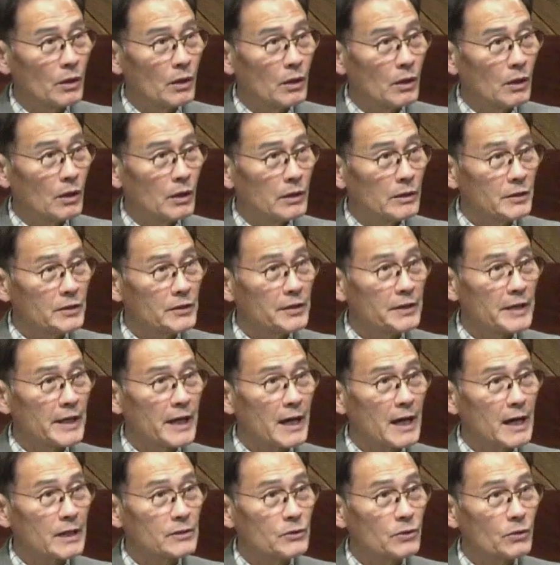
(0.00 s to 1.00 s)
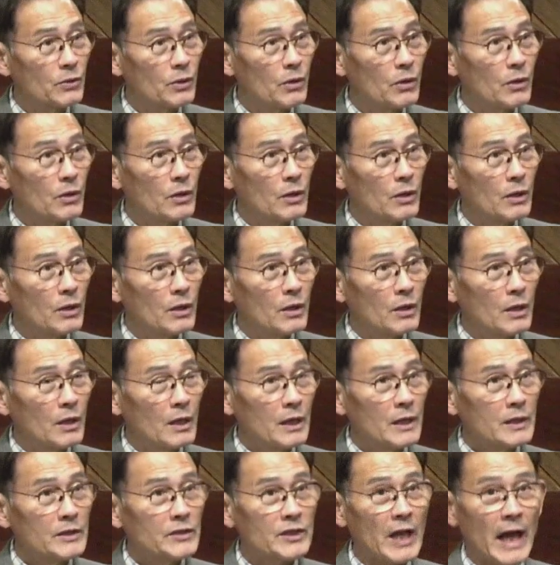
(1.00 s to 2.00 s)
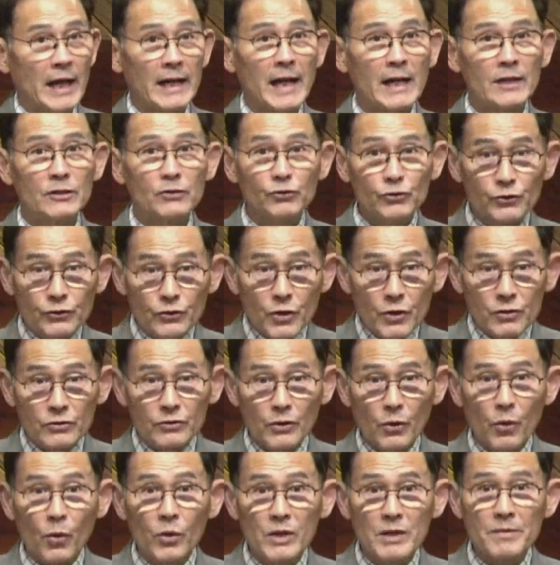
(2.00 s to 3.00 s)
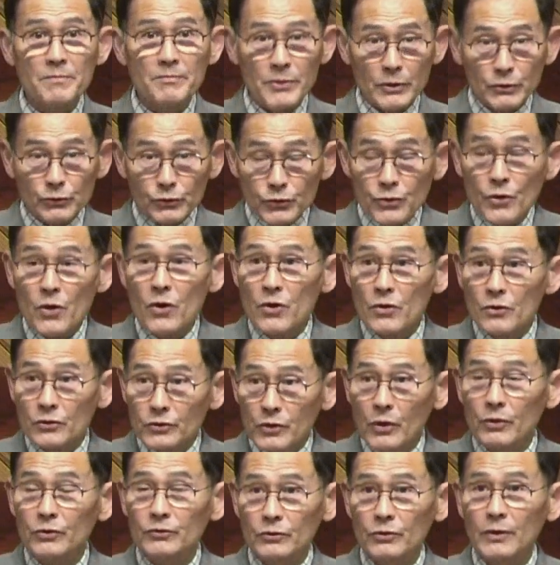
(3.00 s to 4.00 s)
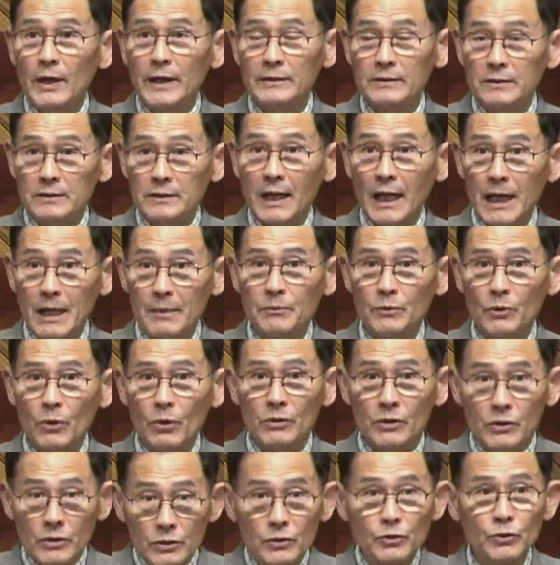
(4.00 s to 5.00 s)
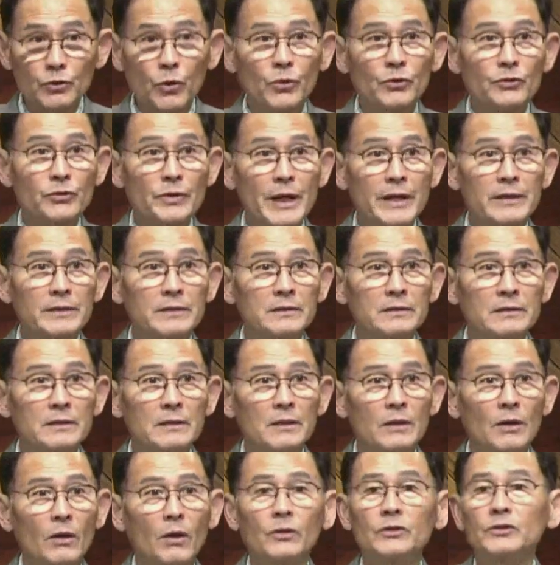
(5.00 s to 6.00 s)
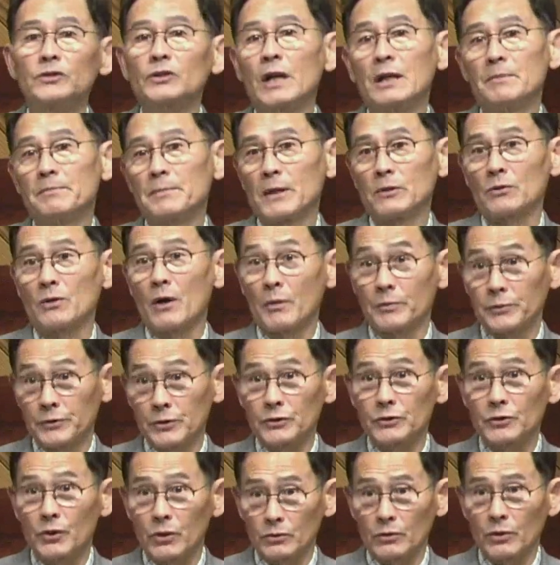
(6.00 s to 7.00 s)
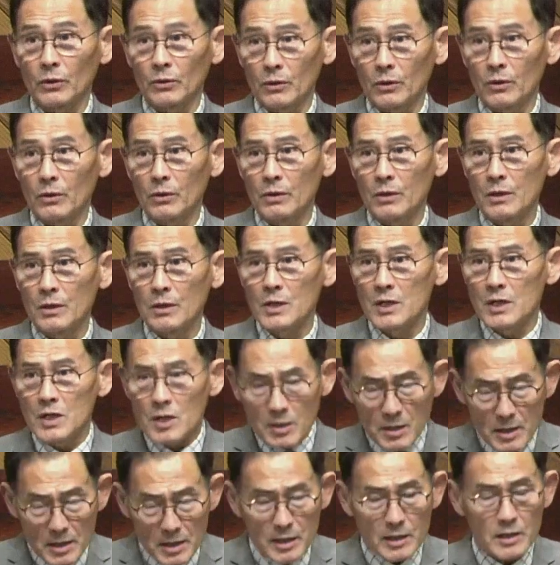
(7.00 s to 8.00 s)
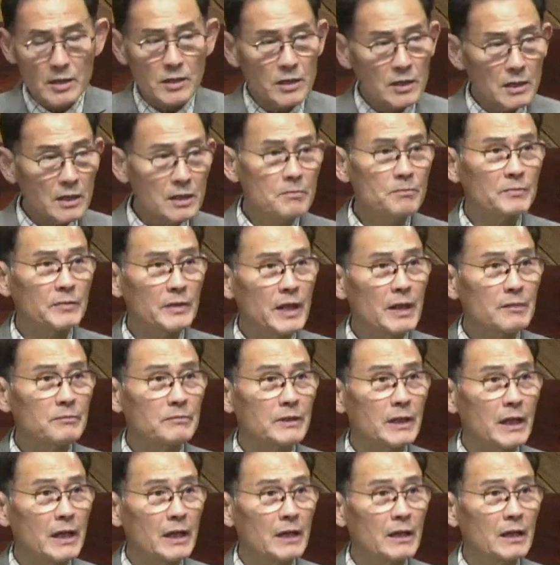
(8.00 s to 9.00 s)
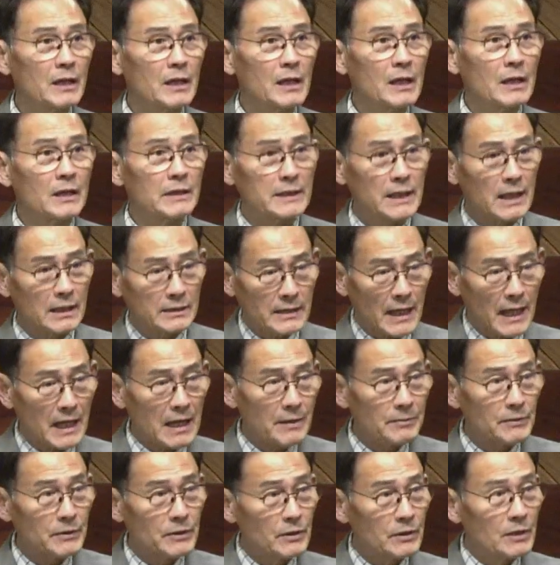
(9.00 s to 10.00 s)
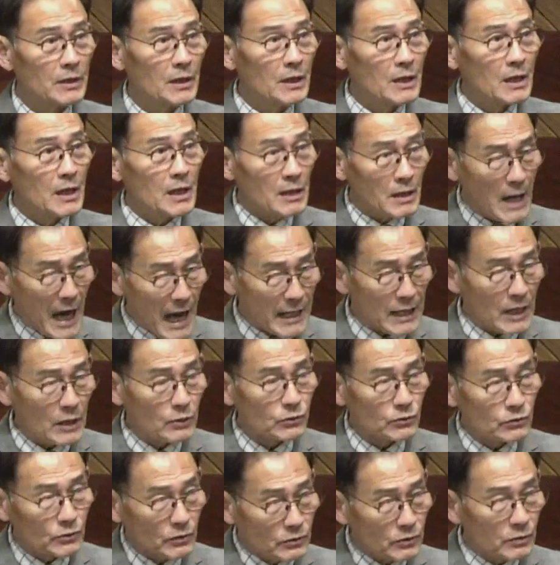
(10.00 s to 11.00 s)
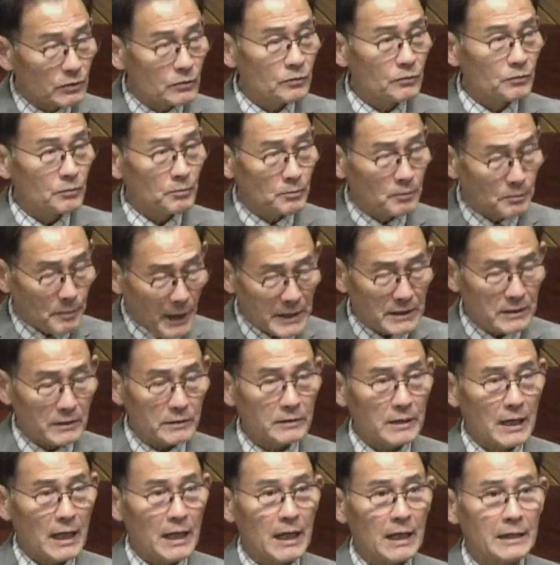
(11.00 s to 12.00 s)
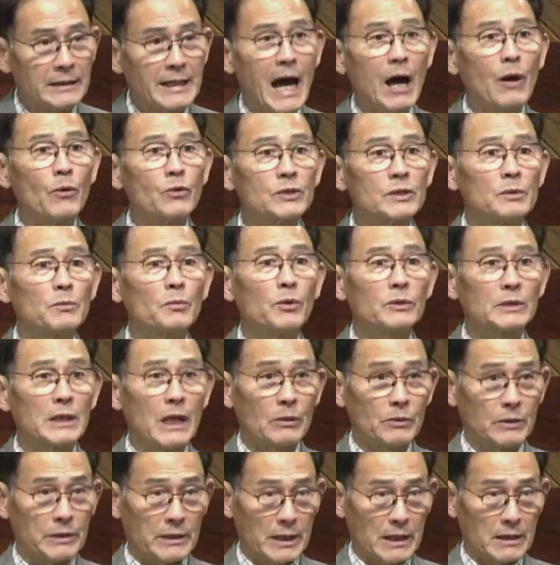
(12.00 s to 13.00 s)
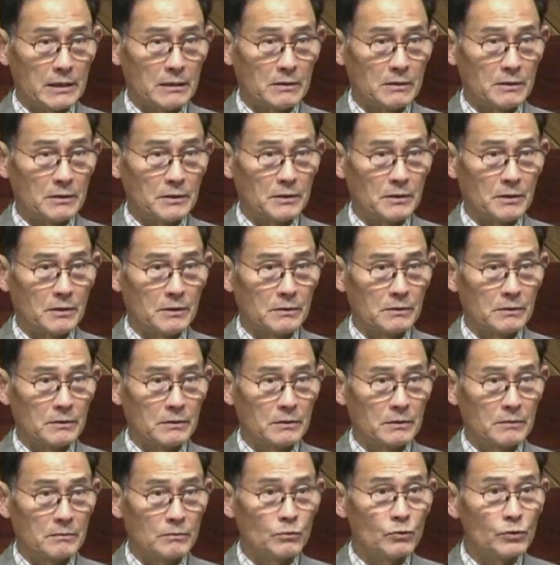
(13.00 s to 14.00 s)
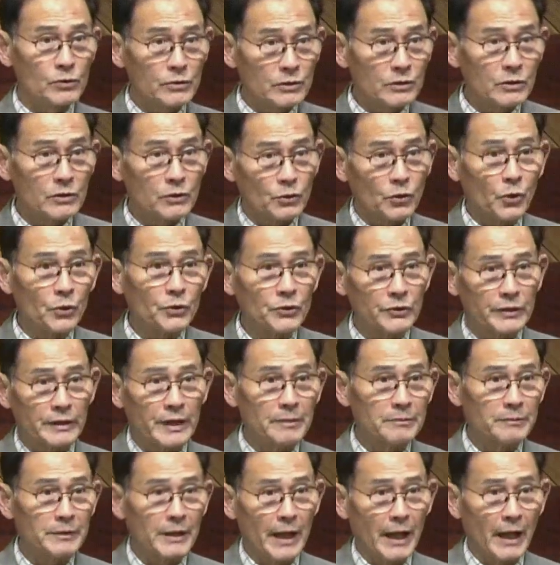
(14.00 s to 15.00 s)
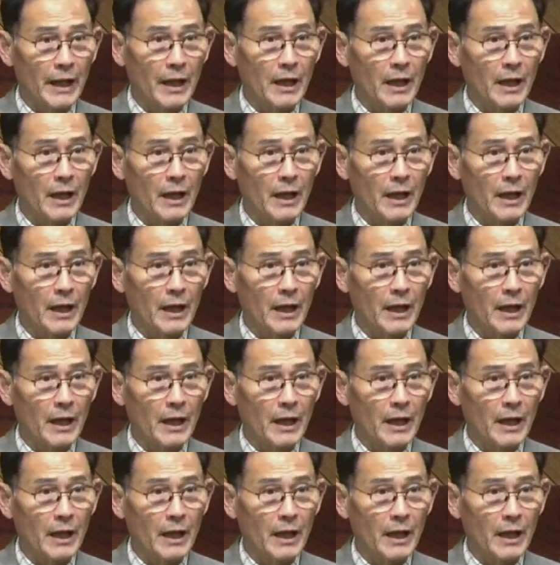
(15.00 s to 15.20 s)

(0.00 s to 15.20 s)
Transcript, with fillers: 이렇게 해가지고 잘하는 수영선 올림픽 수영 선수 같은 사람도 그 조류에는 어쩌할 바로 없을 정도로 이 힘 때문에 그냥 사람이 아래로 빠졌다가 나오지 못하고 있다는 거죠. 물 그 조류 때문에.